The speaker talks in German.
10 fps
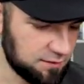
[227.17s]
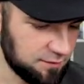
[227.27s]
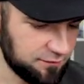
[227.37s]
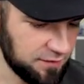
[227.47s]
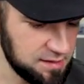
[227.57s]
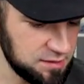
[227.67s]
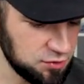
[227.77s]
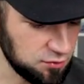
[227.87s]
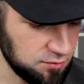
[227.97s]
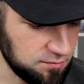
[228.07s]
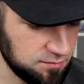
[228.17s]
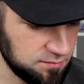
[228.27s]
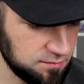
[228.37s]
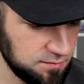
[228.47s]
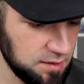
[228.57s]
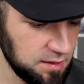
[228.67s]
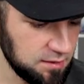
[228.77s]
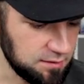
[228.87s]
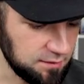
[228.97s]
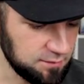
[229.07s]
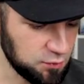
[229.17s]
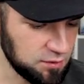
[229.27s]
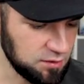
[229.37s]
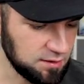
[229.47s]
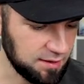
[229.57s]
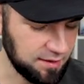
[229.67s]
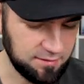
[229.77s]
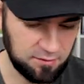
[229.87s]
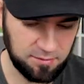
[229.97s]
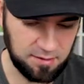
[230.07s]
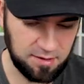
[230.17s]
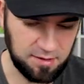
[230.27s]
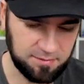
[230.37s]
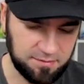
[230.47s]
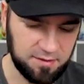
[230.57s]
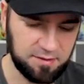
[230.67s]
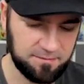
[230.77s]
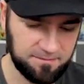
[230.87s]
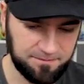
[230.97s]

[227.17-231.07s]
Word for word: ist doch falsch rum. Das müsste doch nach rechts rüber geklappt sein.